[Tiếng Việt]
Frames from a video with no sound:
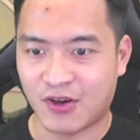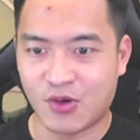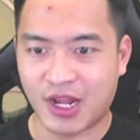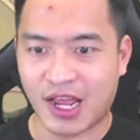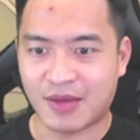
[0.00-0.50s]

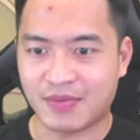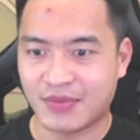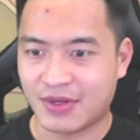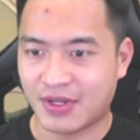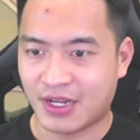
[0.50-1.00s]
luôn anh em
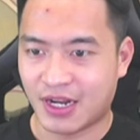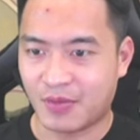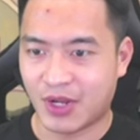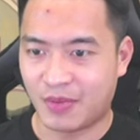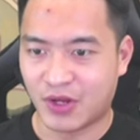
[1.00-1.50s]
em
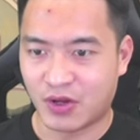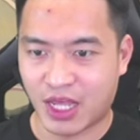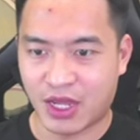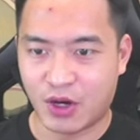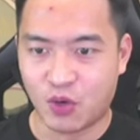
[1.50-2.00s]
biết là mình có
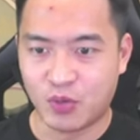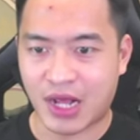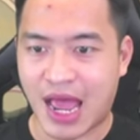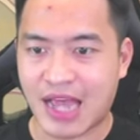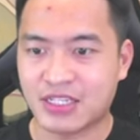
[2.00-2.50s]
thể lụm được
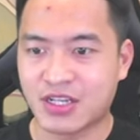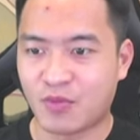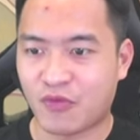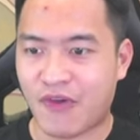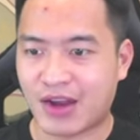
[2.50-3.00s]
hai dương
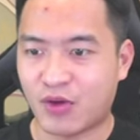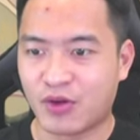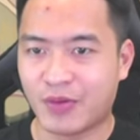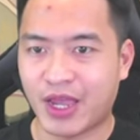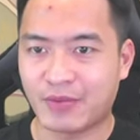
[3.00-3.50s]
một phát luôn
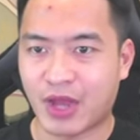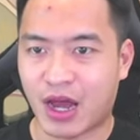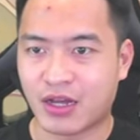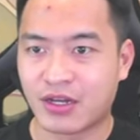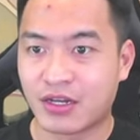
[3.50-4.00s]
không anh em nhỉ
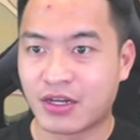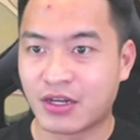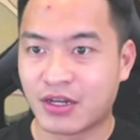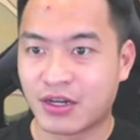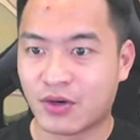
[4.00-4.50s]

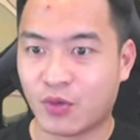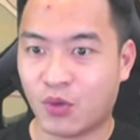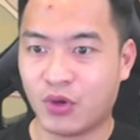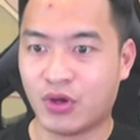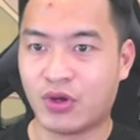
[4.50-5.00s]

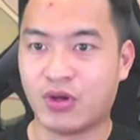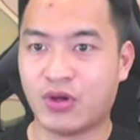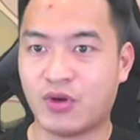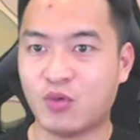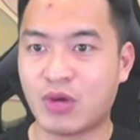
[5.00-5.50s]
ui
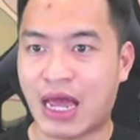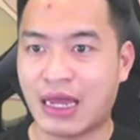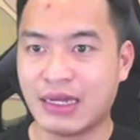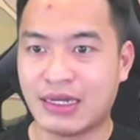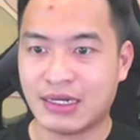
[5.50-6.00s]
đúng này
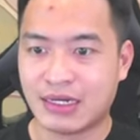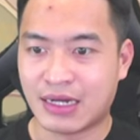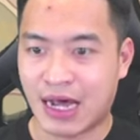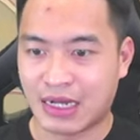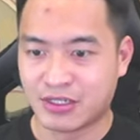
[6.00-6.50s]

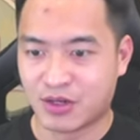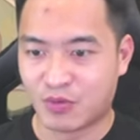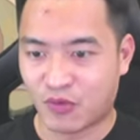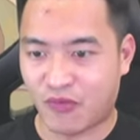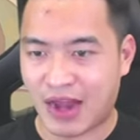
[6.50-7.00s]
hai dương
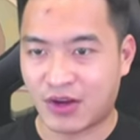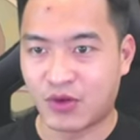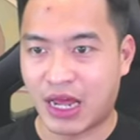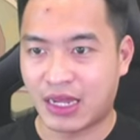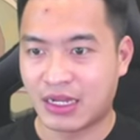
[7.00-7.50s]
một phát luôn
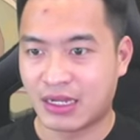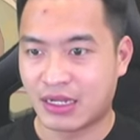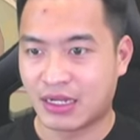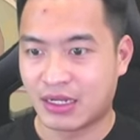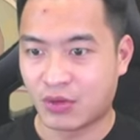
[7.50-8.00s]
này
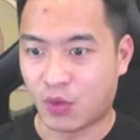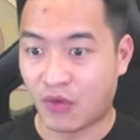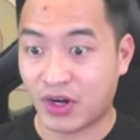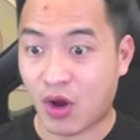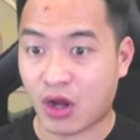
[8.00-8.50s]
nó
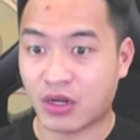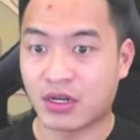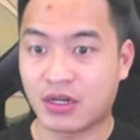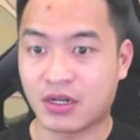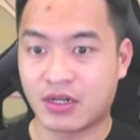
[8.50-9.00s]
vẫn còn
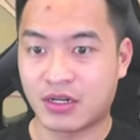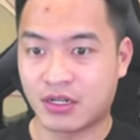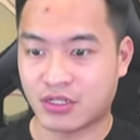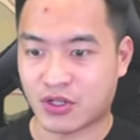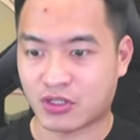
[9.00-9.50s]

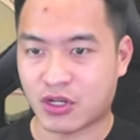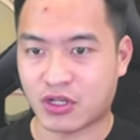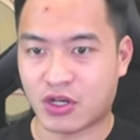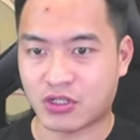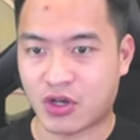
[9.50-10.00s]
sót sót
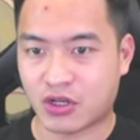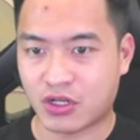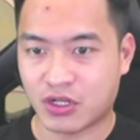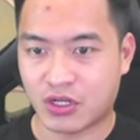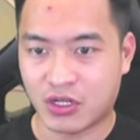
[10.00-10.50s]
sót sót
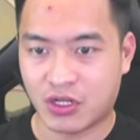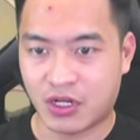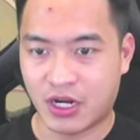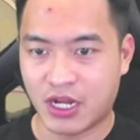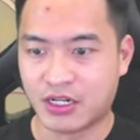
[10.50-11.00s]

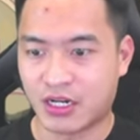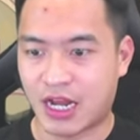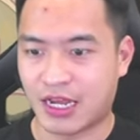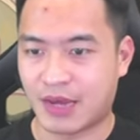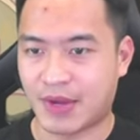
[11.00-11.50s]
đây nữa này
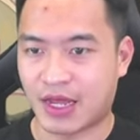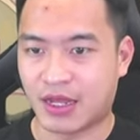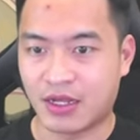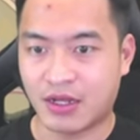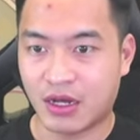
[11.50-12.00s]
anh em này
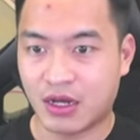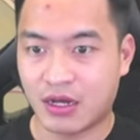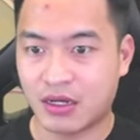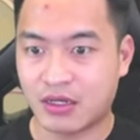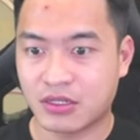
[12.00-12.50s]
ơ
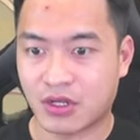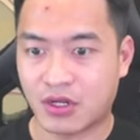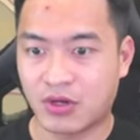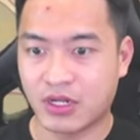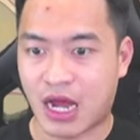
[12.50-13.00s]
ờ,
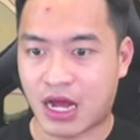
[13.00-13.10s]
đâu nữa nhỉ